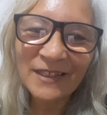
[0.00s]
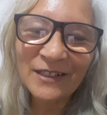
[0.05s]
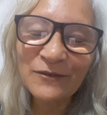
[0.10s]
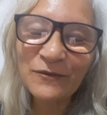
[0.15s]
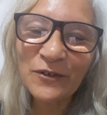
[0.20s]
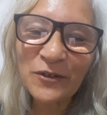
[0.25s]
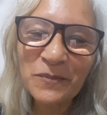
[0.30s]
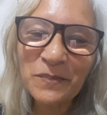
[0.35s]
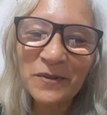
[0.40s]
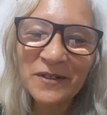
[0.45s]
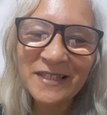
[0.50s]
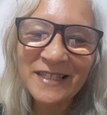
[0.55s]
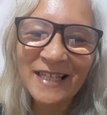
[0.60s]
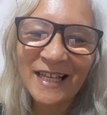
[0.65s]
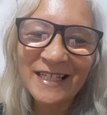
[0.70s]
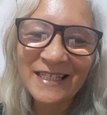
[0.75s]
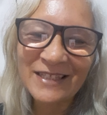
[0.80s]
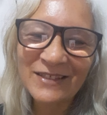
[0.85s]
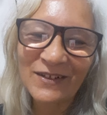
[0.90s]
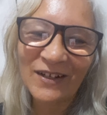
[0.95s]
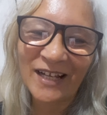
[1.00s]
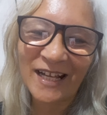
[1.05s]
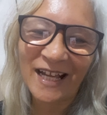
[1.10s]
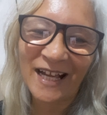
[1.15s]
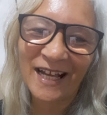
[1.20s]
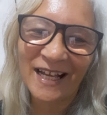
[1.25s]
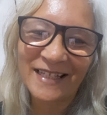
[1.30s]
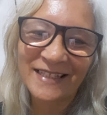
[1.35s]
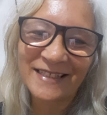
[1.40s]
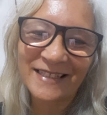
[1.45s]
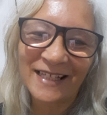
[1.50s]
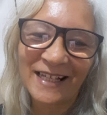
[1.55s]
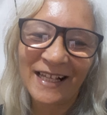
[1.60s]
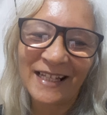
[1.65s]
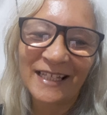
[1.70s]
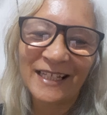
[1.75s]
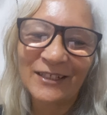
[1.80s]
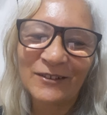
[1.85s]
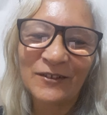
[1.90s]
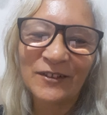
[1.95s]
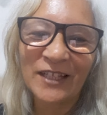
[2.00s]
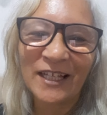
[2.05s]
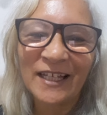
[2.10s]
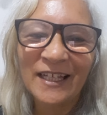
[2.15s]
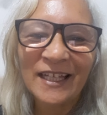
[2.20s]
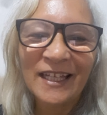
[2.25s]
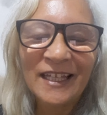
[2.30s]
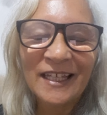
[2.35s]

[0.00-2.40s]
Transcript: vou posar em sua casa, aleluia.